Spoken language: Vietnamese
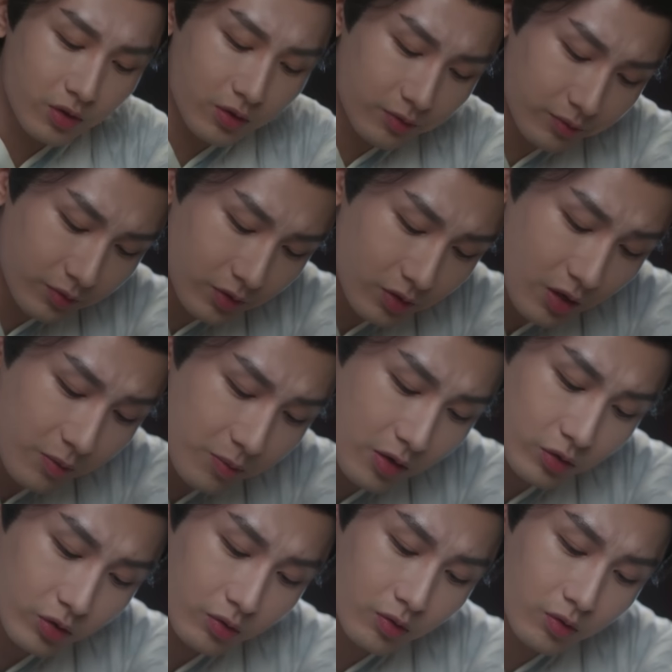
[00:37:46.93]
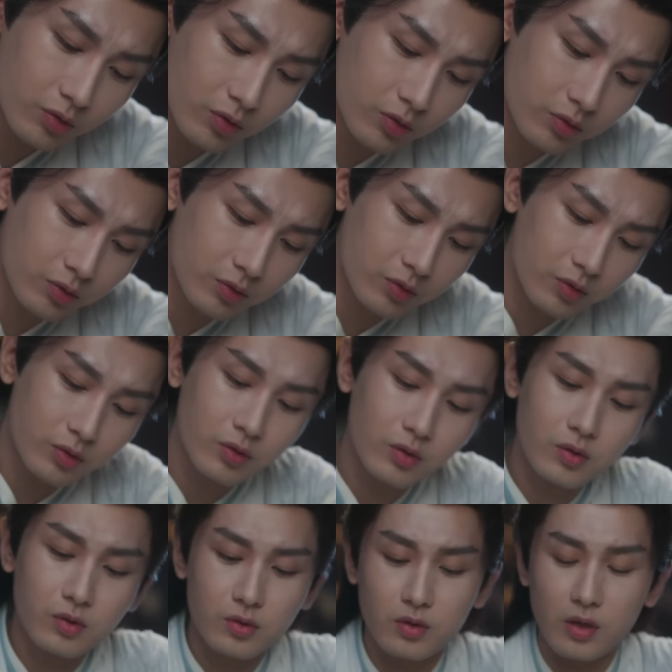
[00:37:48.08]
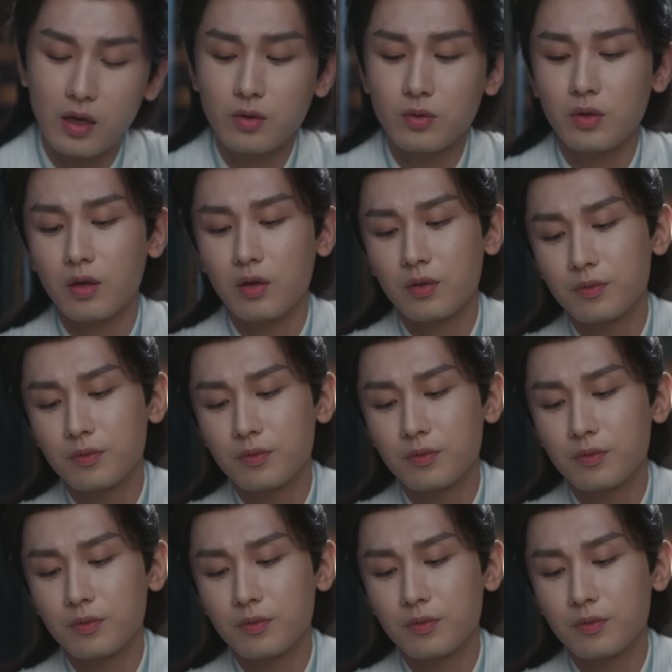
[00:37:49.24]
nên đã bỏ nhiều tiền để diệu thụ không không lấy lại.